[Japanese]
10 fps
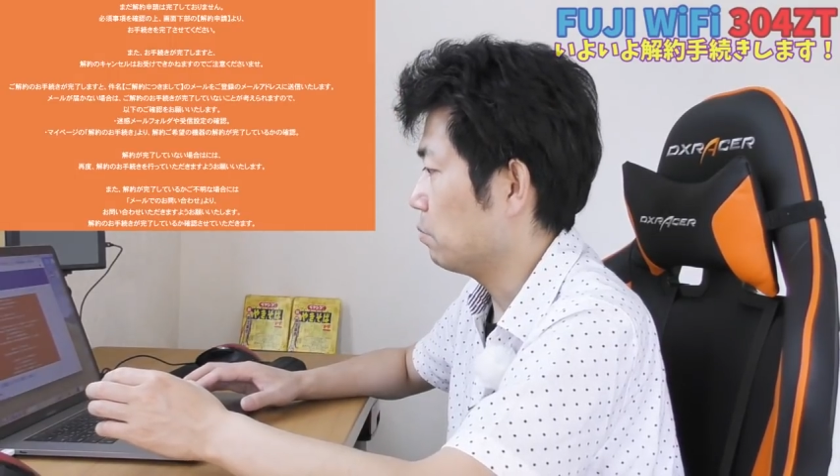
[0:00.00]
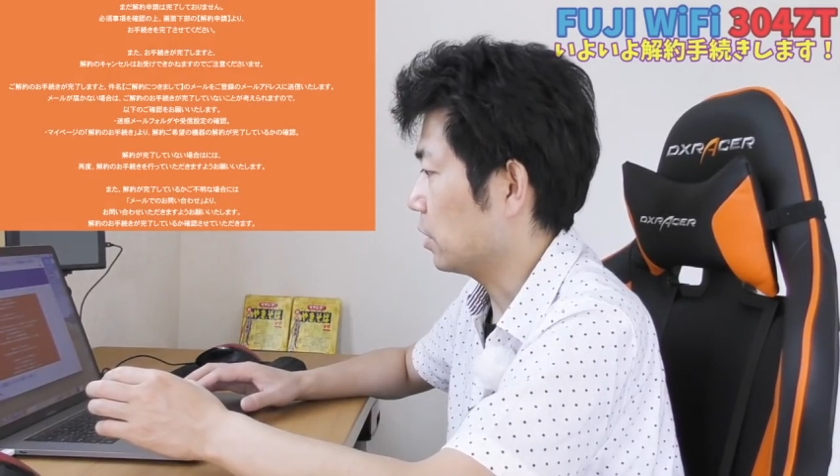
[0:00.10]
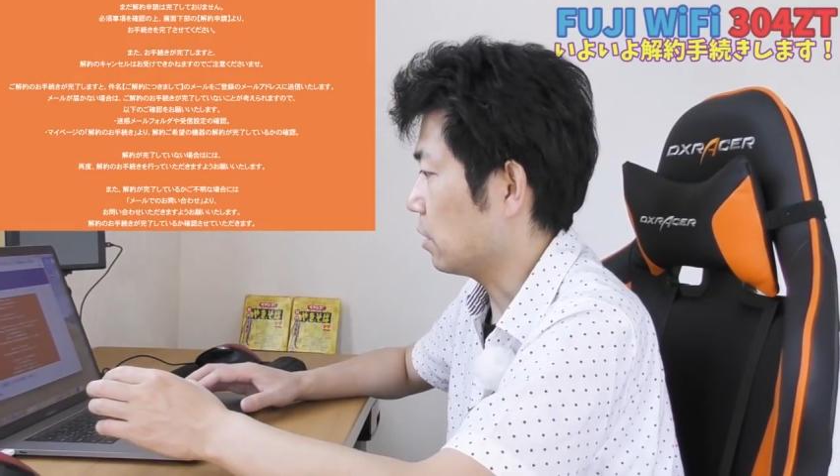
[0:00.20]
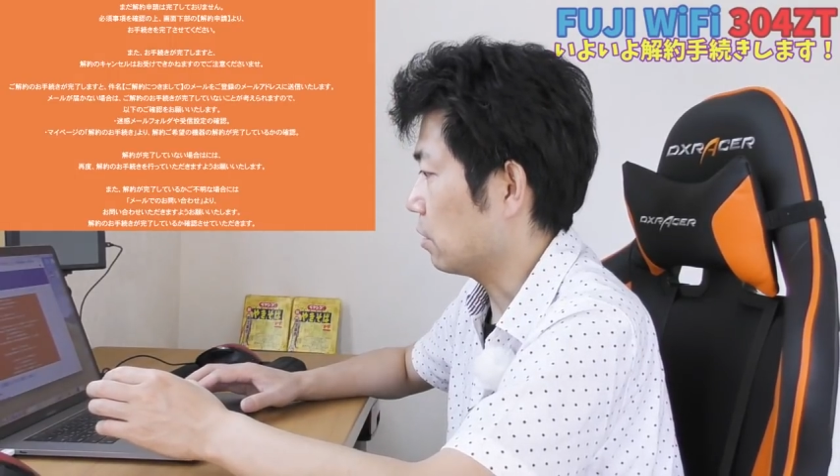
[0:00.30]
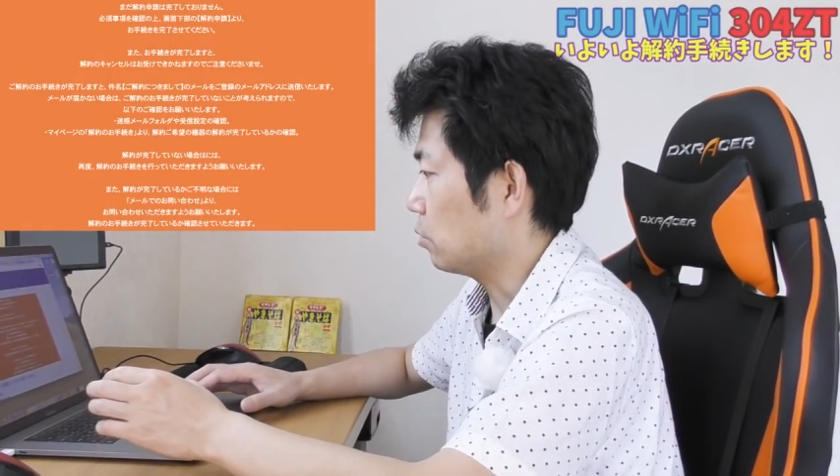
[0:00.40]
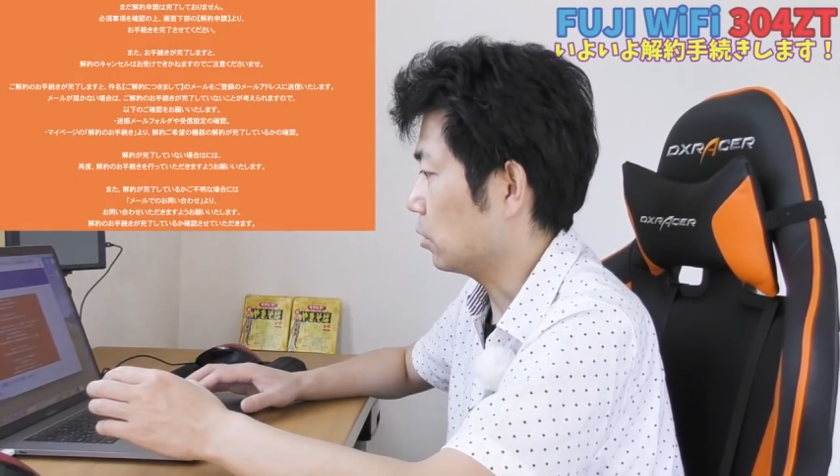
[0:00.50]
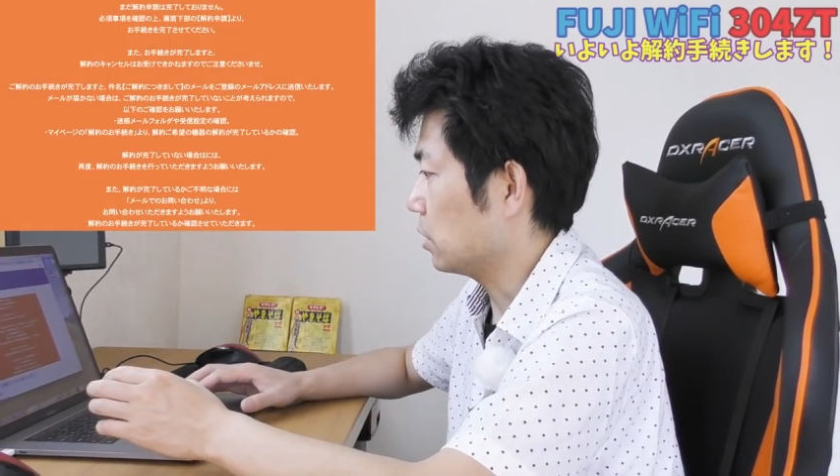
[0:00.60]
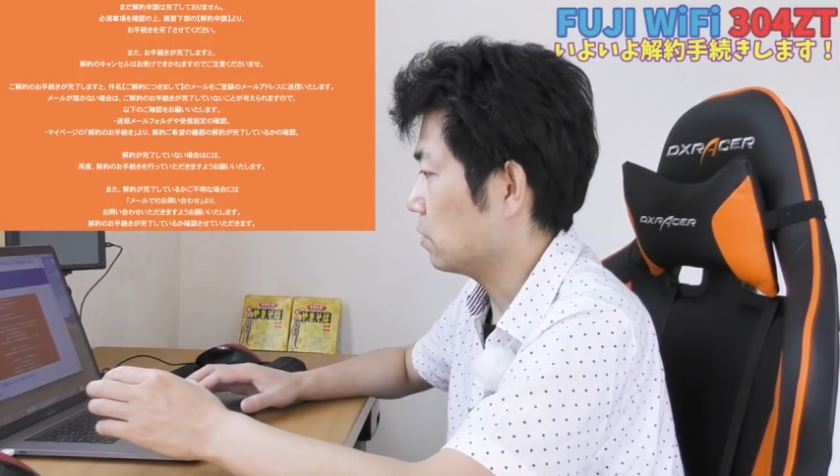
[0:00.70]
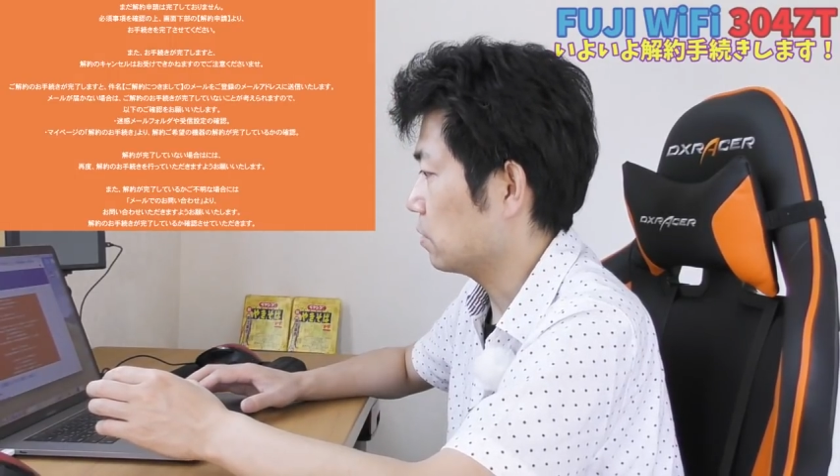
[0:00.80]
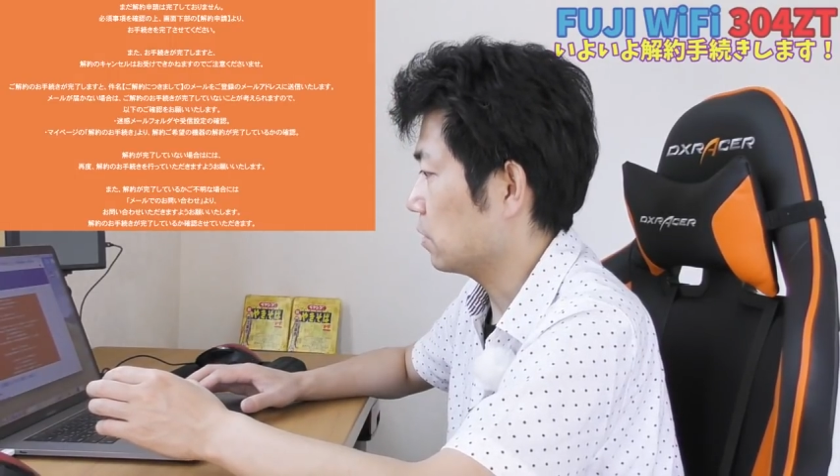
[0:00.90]
また、お
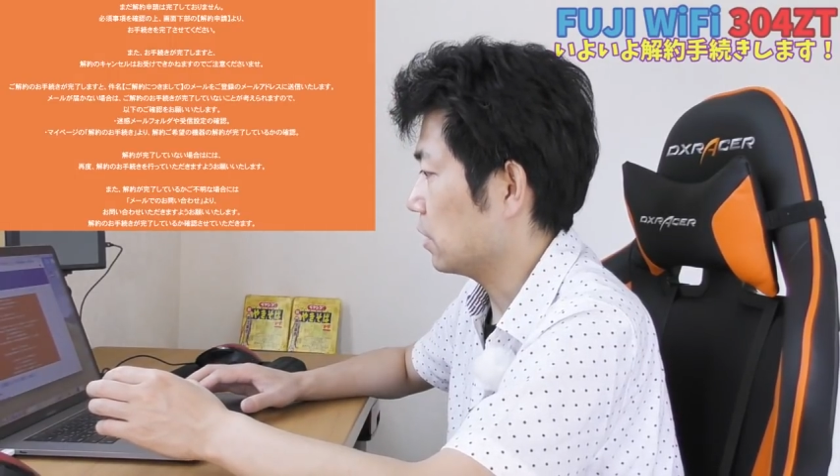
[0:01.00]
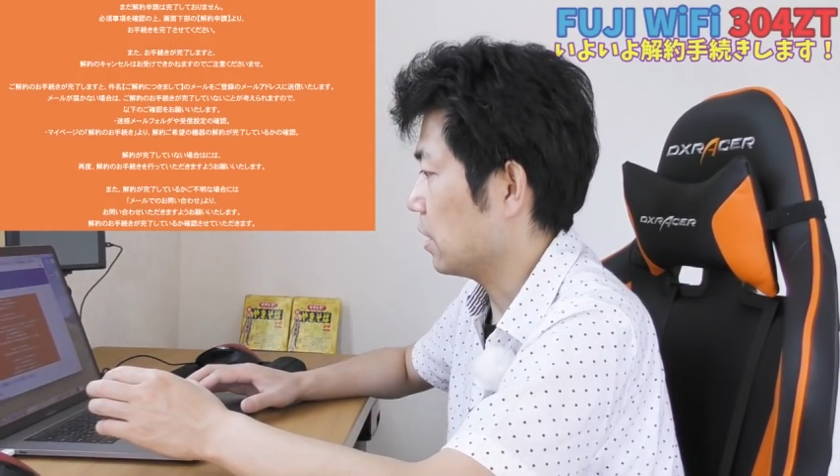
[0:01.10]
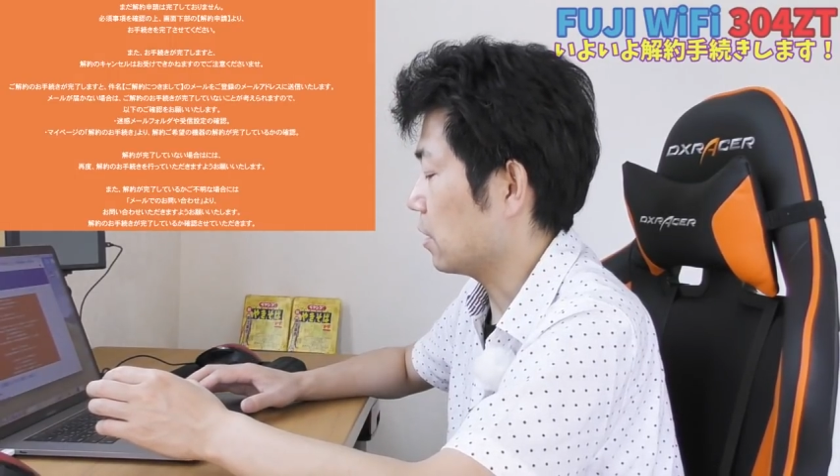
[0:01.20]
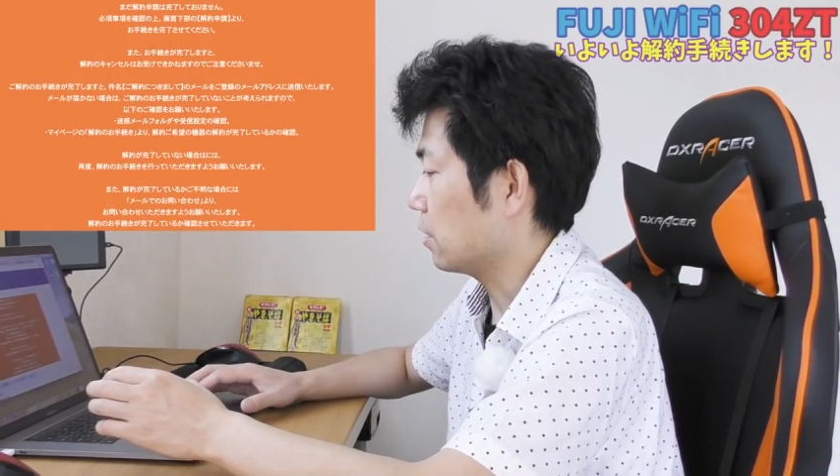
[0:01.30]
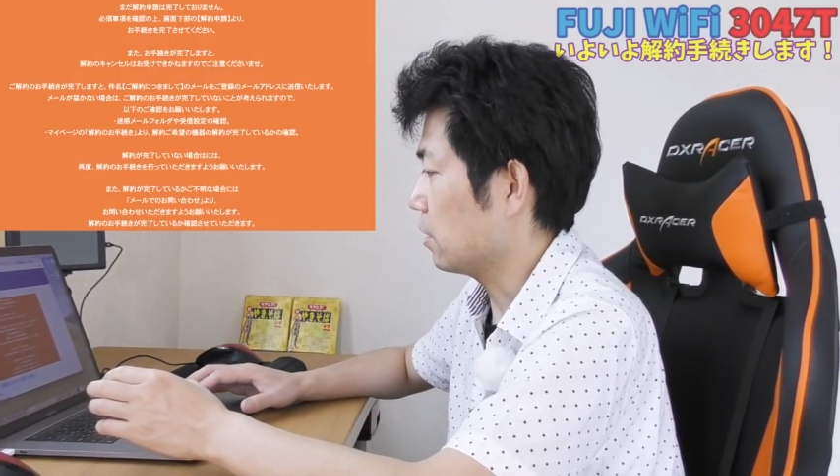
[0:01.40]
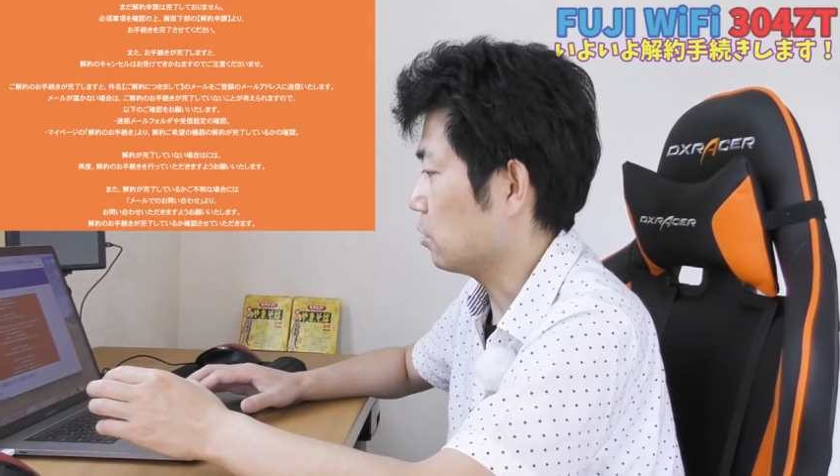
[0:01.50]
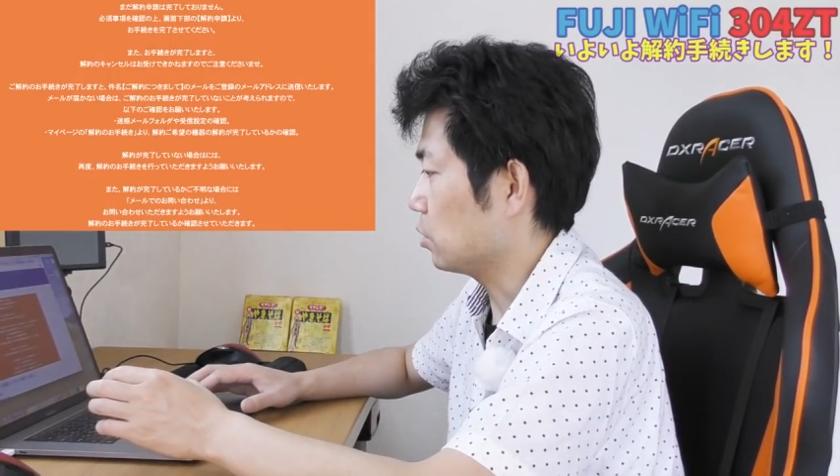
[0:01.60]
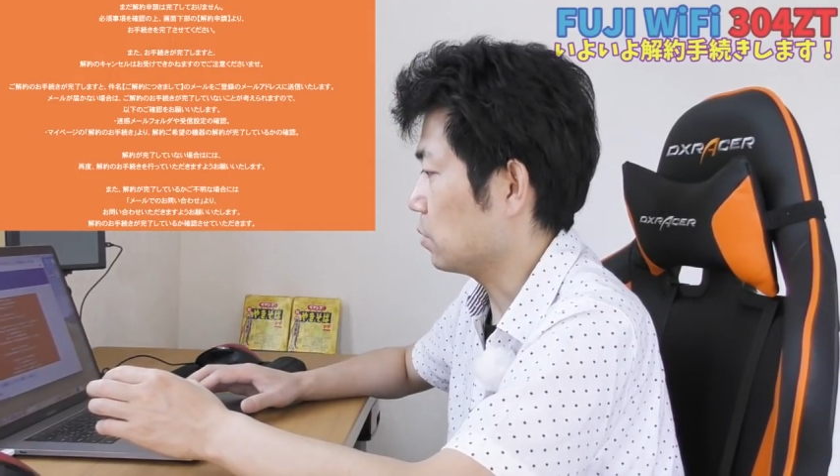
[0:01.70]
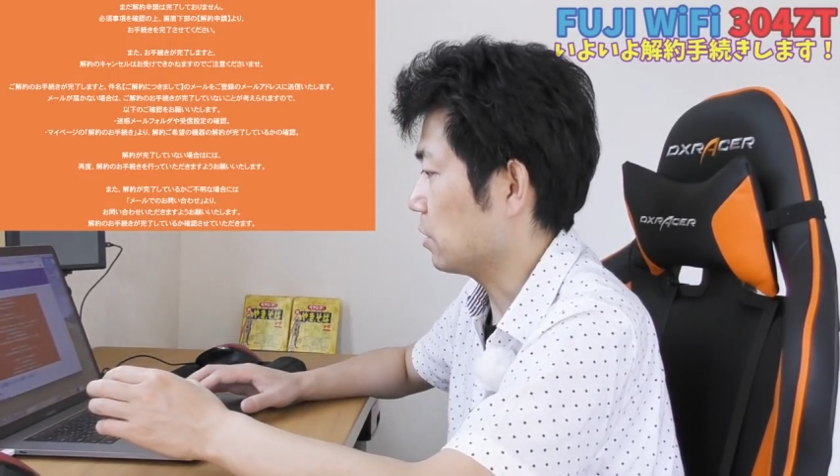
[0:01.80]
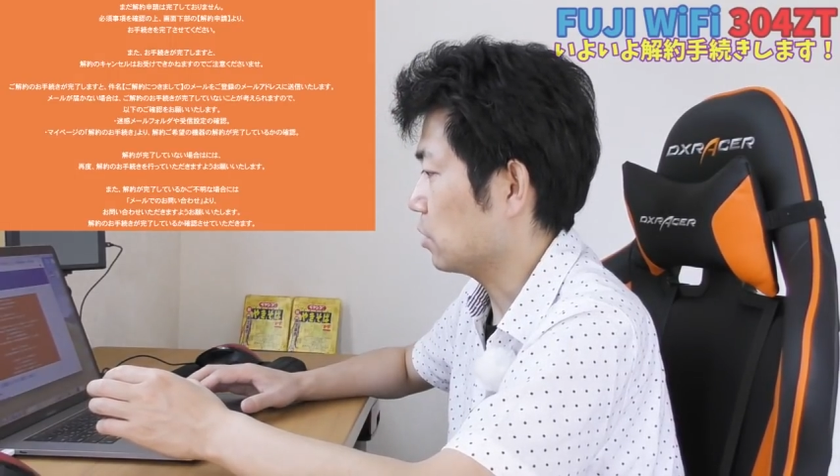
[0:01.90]
手続きが完
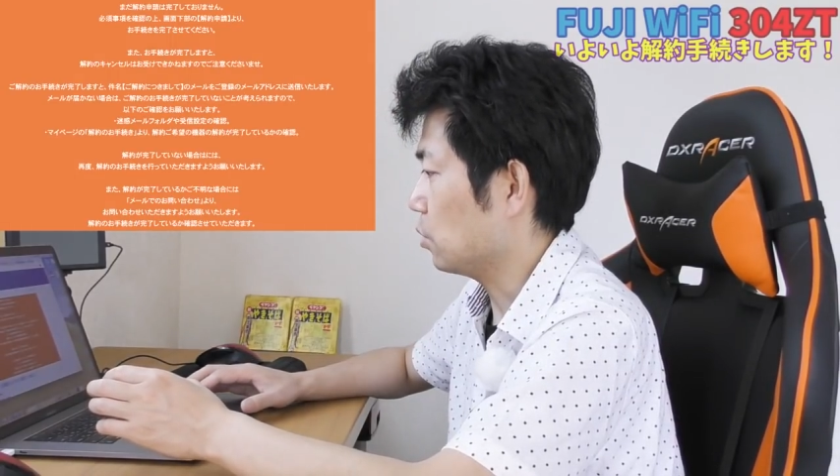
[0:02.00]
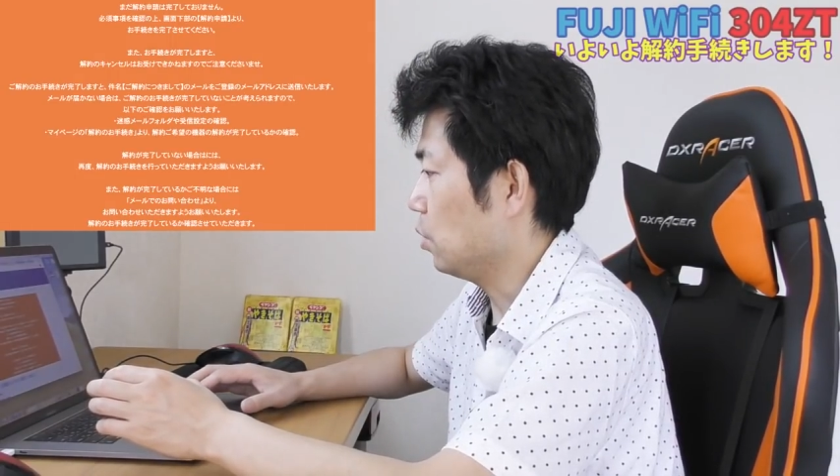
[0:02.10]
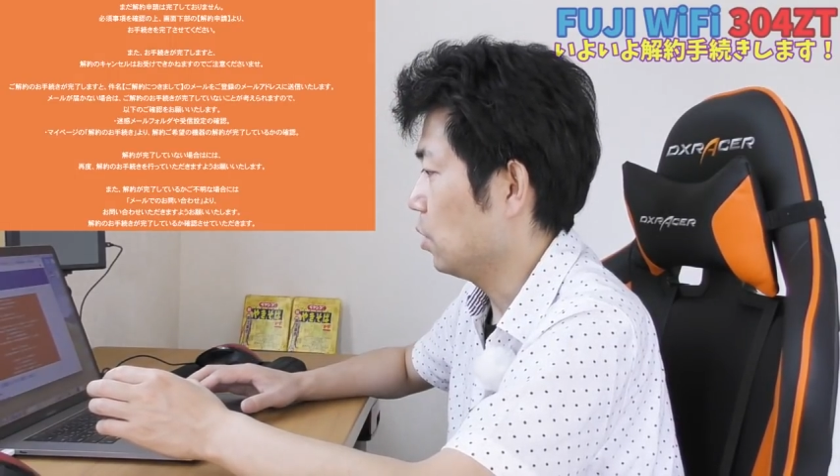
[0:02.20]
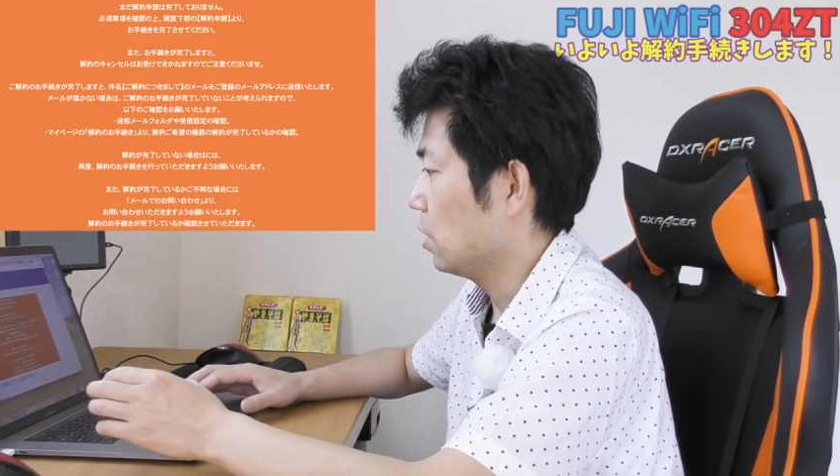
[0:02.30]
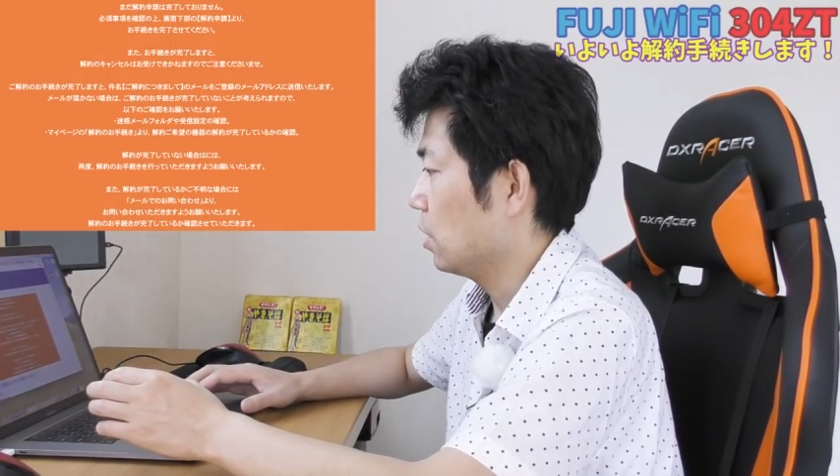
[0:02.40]
了しますと、